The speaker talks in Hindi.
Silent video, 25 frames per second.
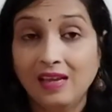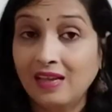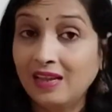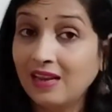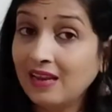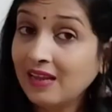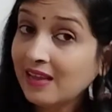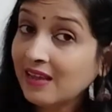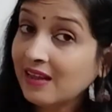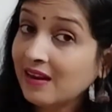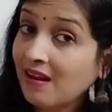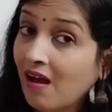
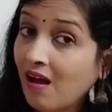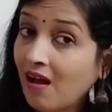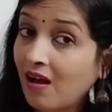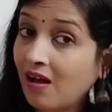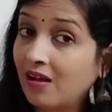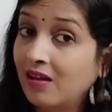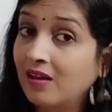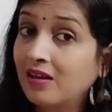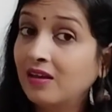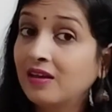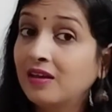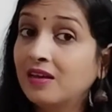लेकिन हाँ
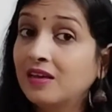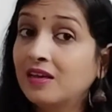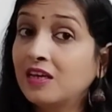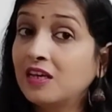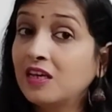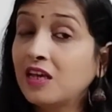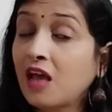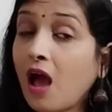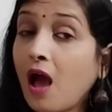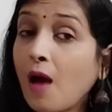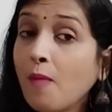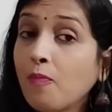
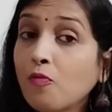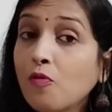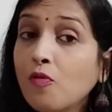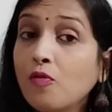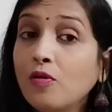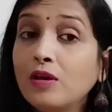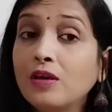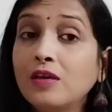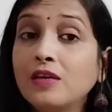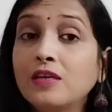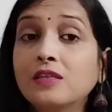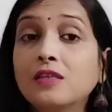आपको
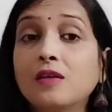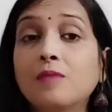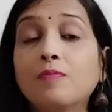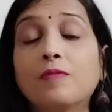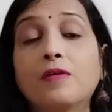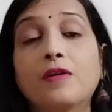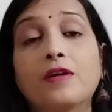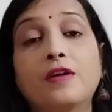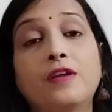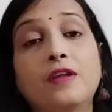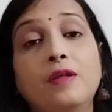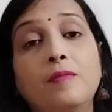ये सब
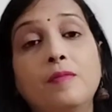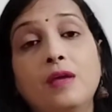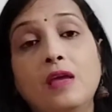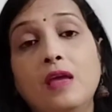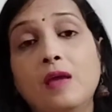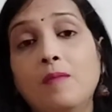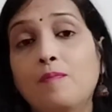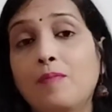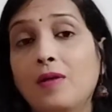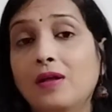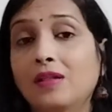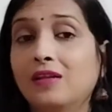करने में
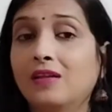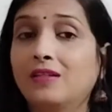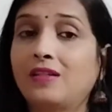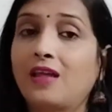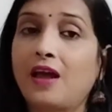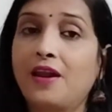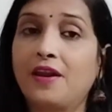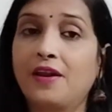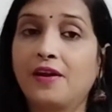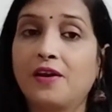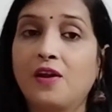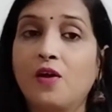एक बात का
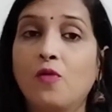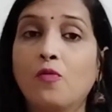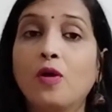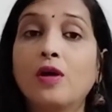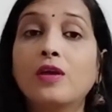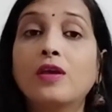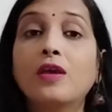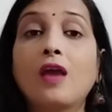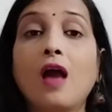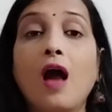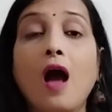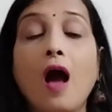ध्यान रखना होगा
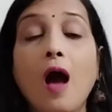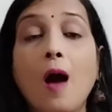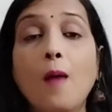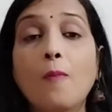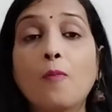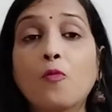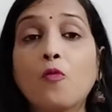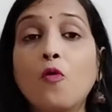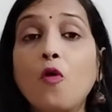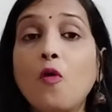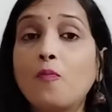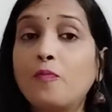कि
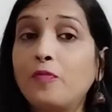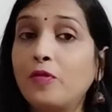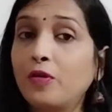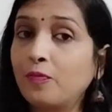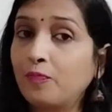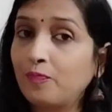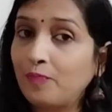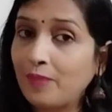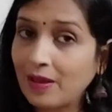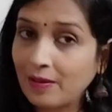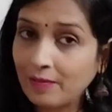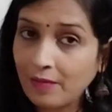आपको अपने
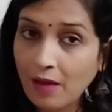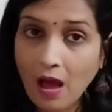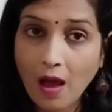पे,